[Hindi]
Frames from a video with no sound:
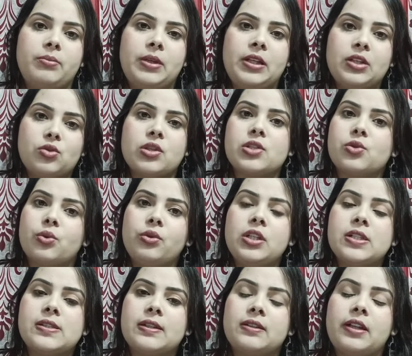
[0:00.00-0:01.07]
मिल्क जो स्टोर
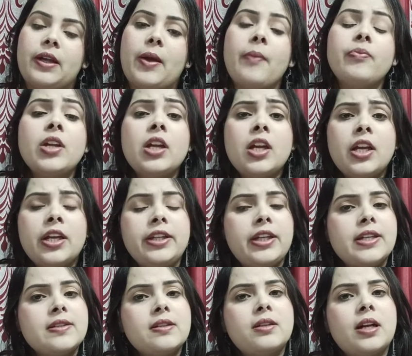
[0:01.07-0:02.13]
कर सकते हैं
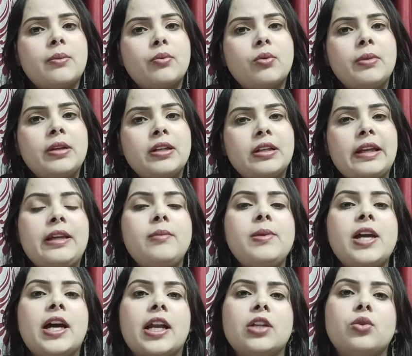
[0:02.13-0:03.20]
इनकेस अगर आपको मिल्क नहीं
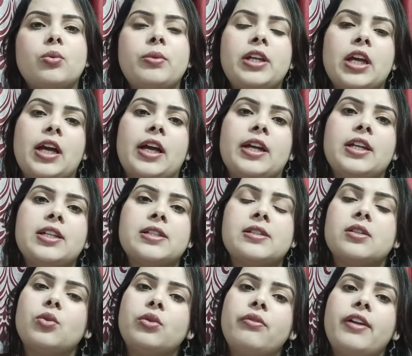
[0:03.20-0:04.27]
भी आ रहा है तो भी क्या मैं कि
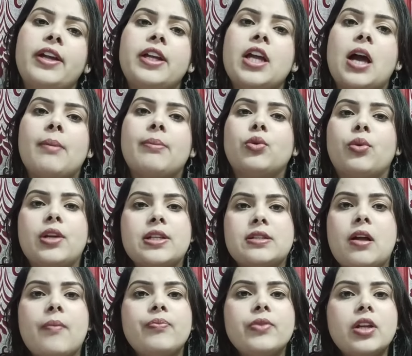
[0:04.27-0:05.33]
इट्स गुड वे कि आप थोड़ा
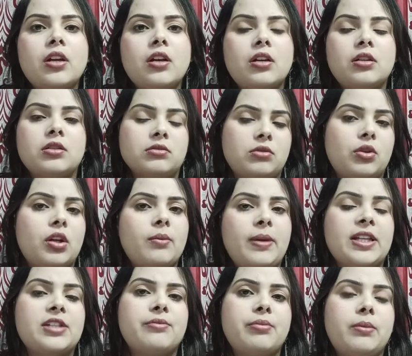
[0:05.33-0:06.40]
सा थोड़ा
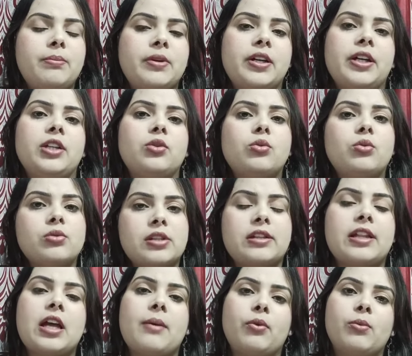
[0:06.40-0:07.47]
ब्रेस्ट पम्प करें तो हो
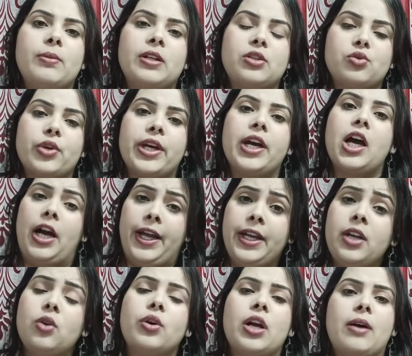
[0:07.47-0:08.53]
सकता है आपको मिल्क जो है
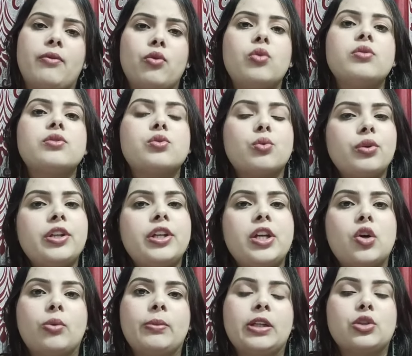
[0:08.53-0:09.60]
आए और आप वो स्टोर
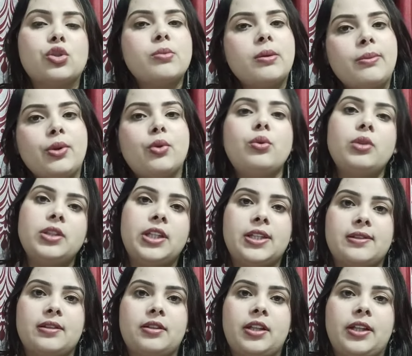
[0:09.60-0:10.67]
किया हुआ मिल्क जो बेबी को दे
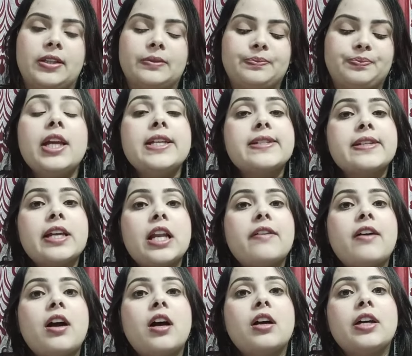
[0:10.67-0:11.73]
सकती हैं इसके
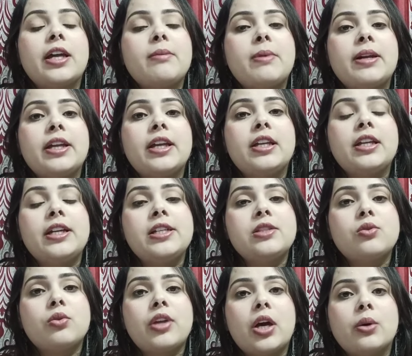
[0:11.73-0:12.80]
अलावा कई बार कई
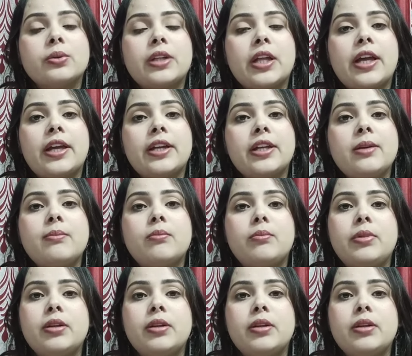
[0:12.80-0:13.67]
लेडीज़ को क्या होता है कि